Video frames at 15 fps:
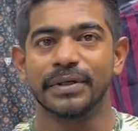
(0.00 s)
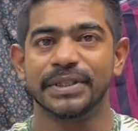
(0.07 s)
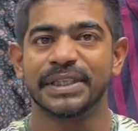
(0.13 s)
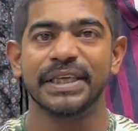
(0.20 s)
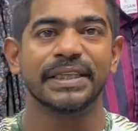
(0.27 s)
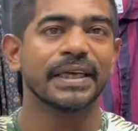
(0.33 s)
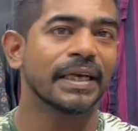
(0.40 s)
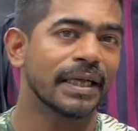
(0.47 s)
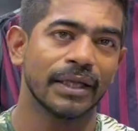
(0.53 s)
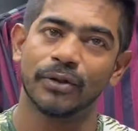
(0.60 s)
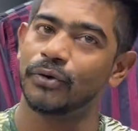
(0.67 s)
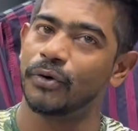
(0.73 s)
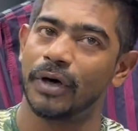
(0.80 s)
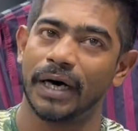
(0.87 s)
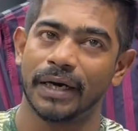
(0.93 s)
শীতের
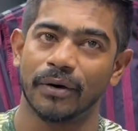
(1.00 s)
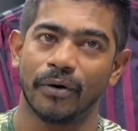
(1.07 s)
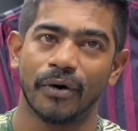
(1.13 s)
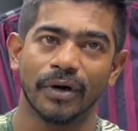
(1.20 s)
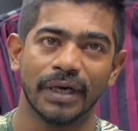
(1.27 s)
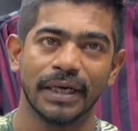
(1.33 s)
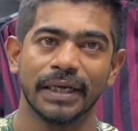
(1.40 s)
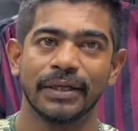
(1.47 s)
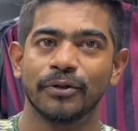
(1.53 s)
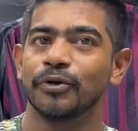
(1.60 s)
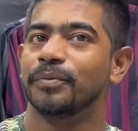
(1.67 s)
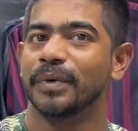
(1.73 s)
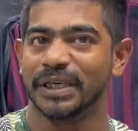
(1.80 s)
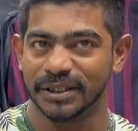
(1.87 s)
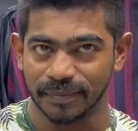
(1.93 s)
কিন্তু আর অনলি
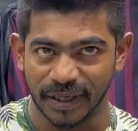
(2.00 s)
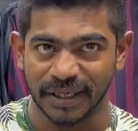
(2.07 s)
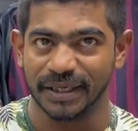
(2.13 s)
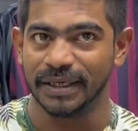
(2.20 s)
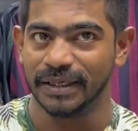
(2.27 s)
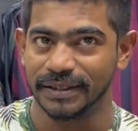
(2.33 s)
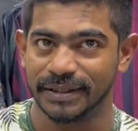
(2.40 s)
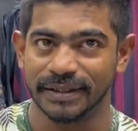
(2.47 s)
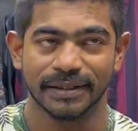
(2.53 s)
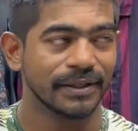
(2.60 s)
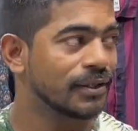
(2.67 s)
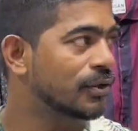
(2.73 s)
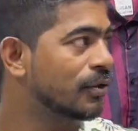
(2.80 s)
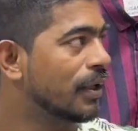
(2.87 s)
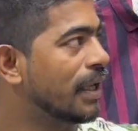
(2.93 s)
দুই মাস বাকি আছে
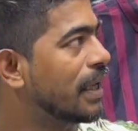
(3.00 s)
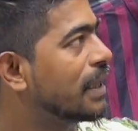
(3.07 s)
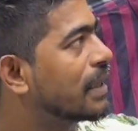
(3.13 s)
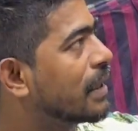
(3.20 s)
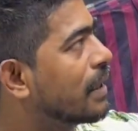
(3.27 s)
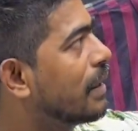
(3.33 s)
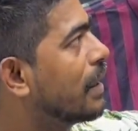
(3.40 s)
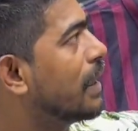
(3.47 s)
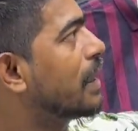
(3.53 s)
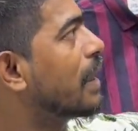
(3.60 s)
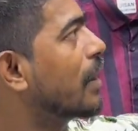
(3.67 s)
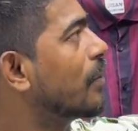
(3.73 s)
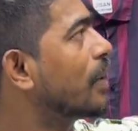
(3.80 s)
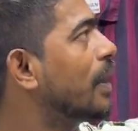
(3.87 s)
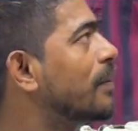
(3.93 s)
তো এই এই
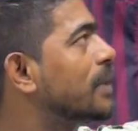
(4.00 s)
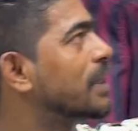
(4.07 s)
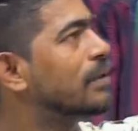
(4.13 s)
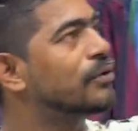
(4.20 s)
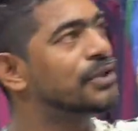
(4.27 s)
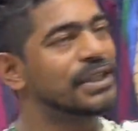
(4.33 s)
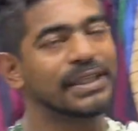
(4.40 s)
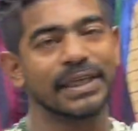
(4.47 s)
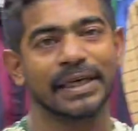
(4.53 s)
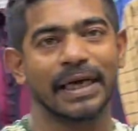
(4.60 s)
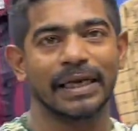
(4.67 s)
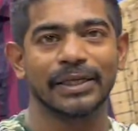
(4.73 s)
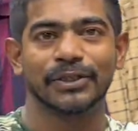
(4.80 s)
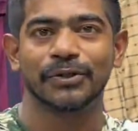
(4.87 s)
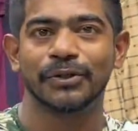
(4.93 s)
কারণে আমাদের কিন্তু শীতের
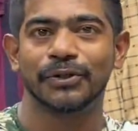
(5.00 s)
কালেকশনও